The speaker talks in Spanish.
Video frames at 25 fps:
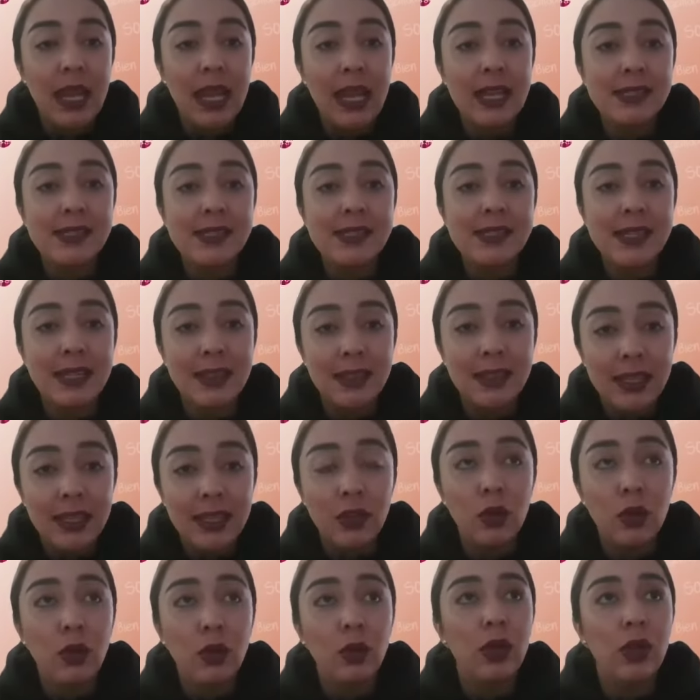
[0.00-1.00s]
En ese
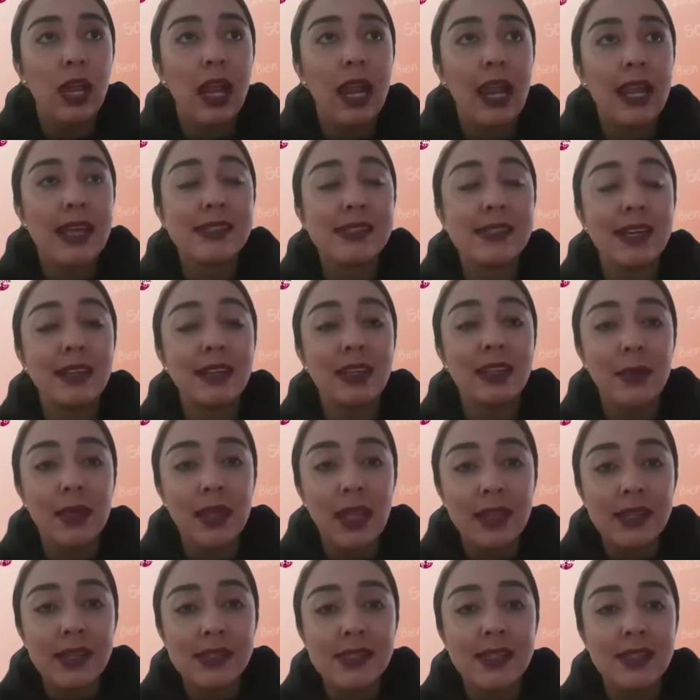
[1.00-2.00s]
sentido, las
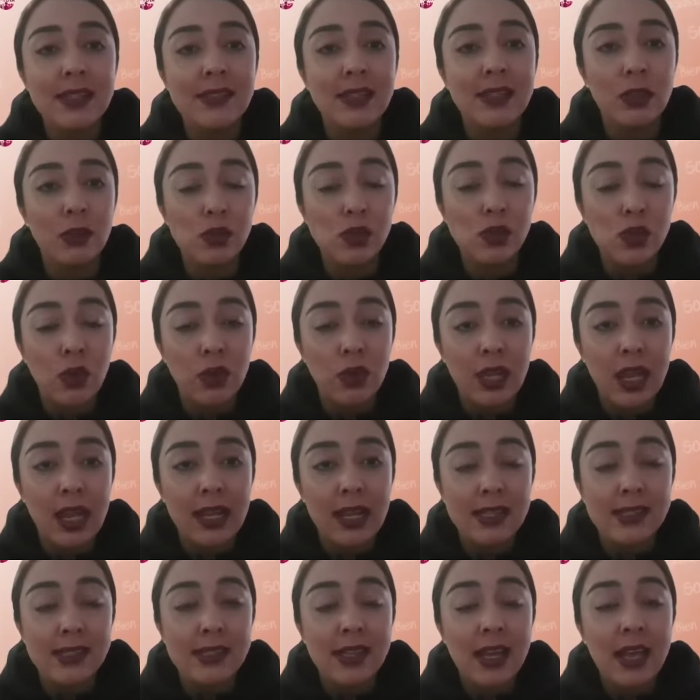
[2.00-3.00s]
actividades
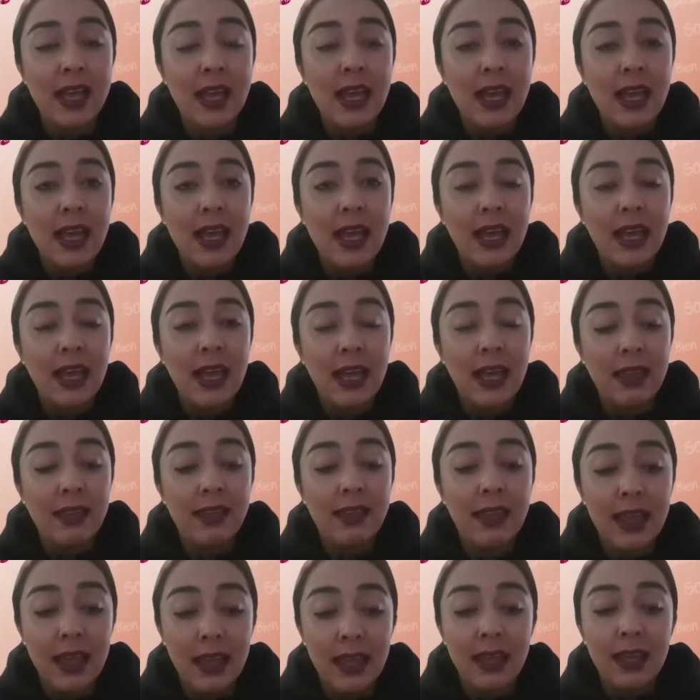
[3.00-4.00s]
institucionales eh,
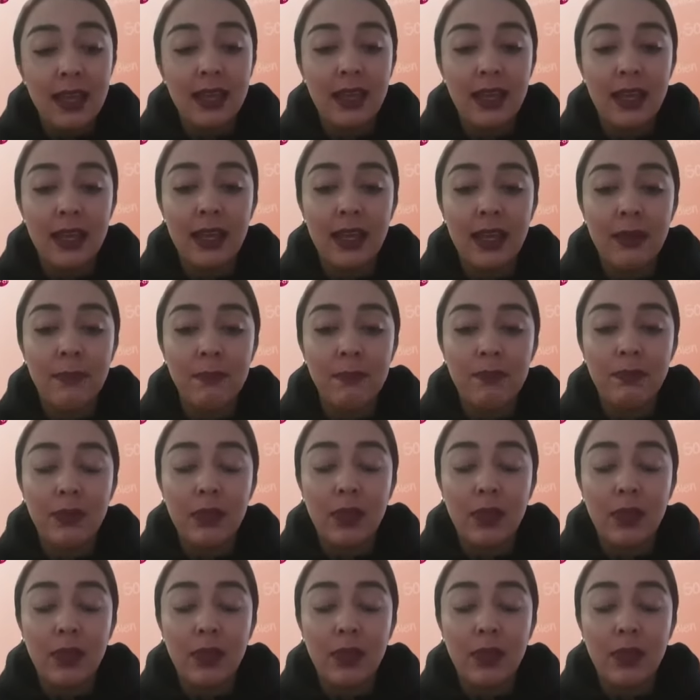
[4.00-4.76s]
de eh,